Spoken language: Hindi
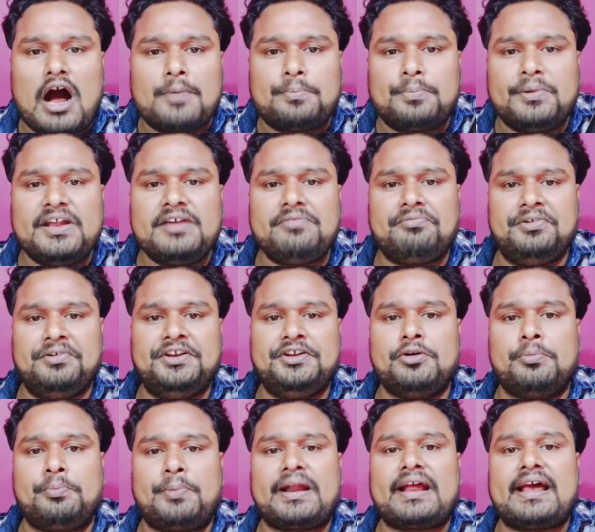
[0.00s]
अपने
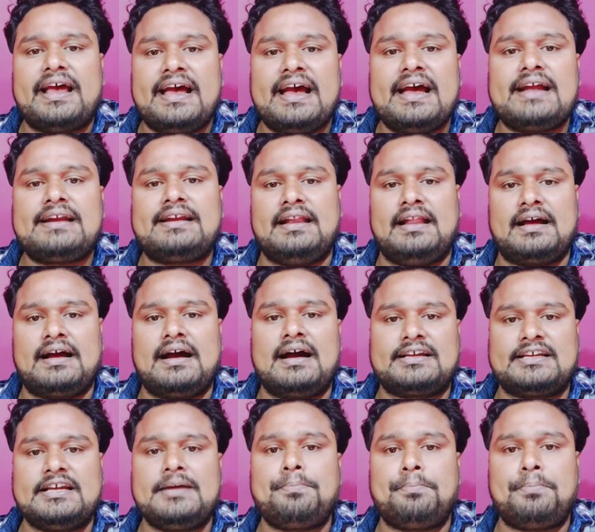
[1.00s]
वीडियो पर एड लगा
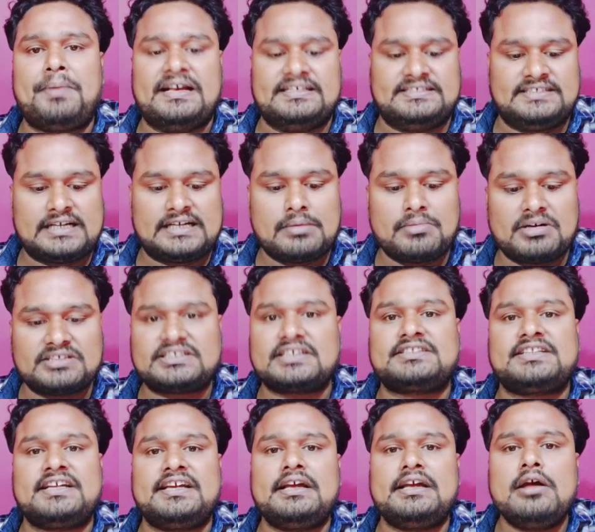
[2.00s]
के पैसे कमा
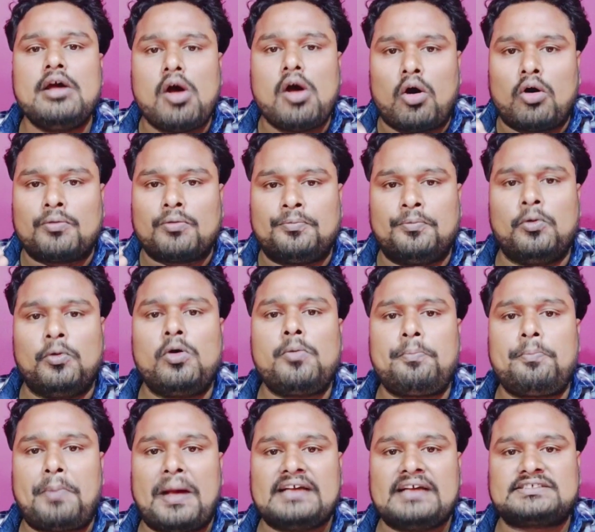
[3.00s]
सकते हैं और वो
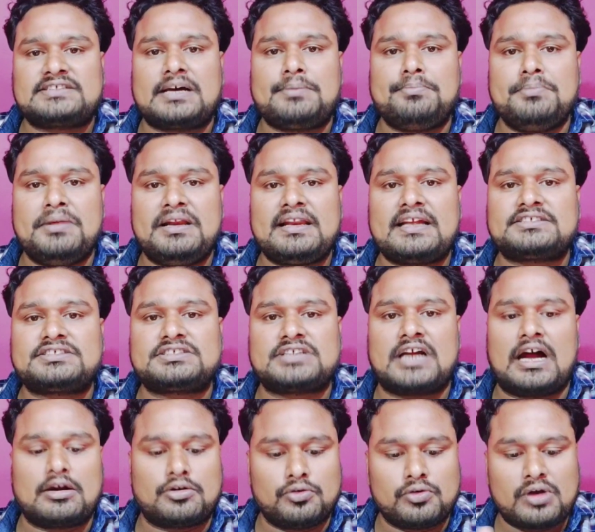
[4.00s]
पैसा मिलना
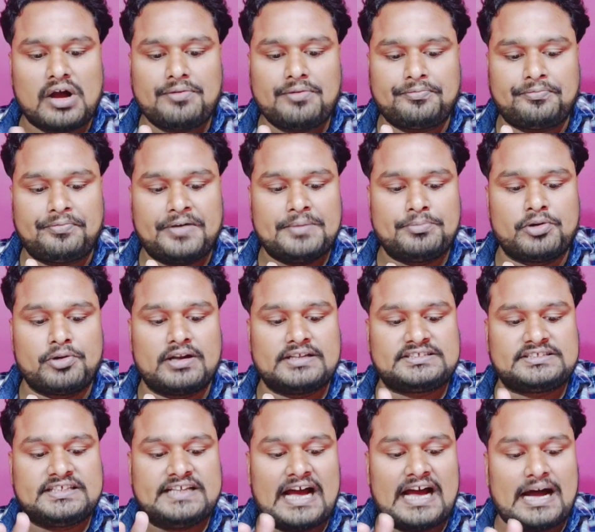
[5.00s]
स्टार्ट होगा
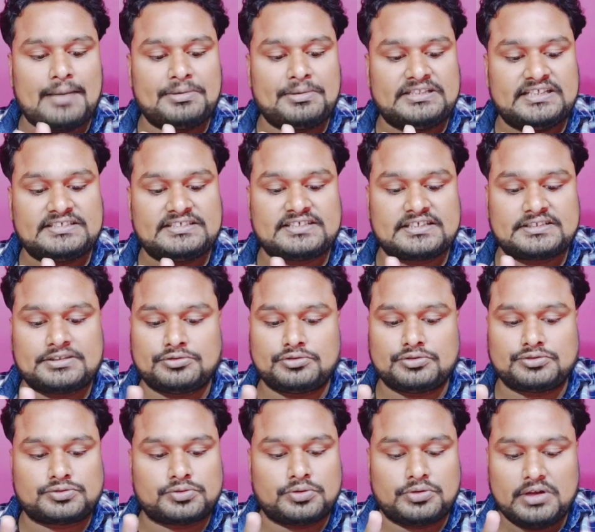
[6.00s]
फेब्रवरी से यहाँ पर देख सकते हो
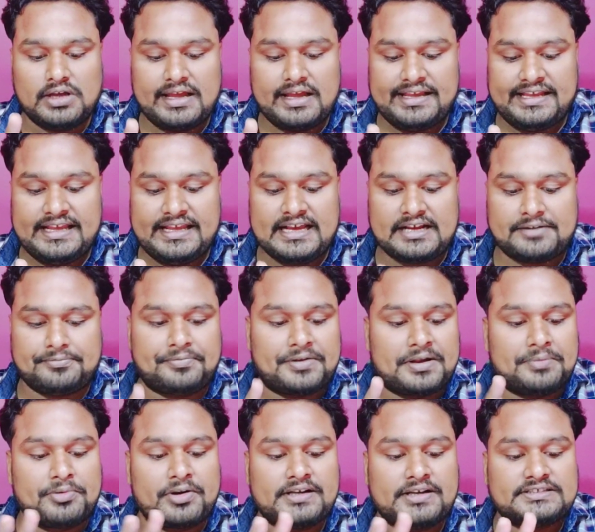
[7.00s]
दोस्तों एक
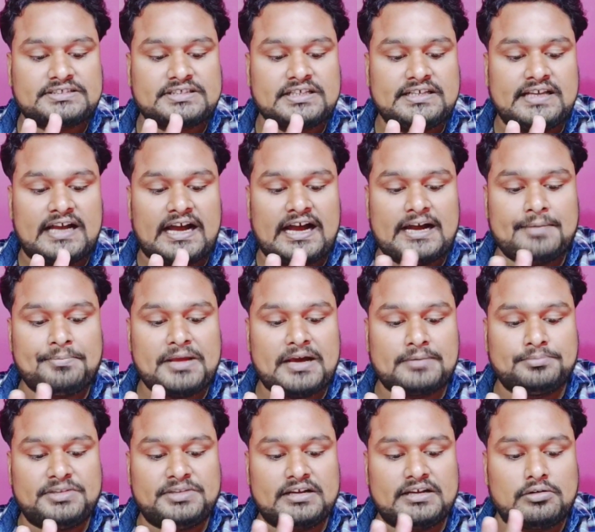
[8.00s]
फेब्रवरी से यहाँ पे
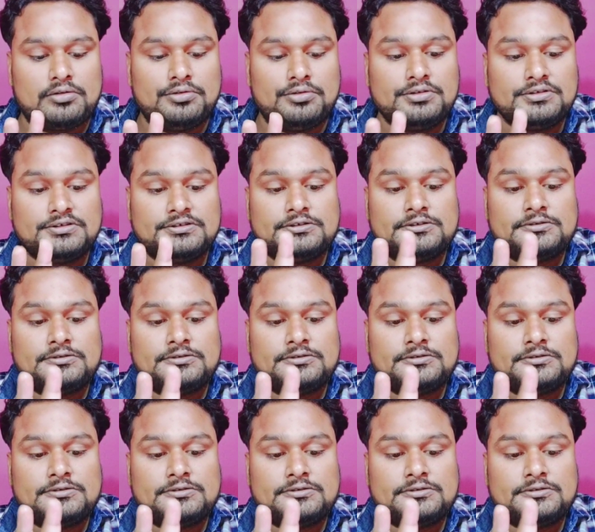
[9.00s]
आप देख लो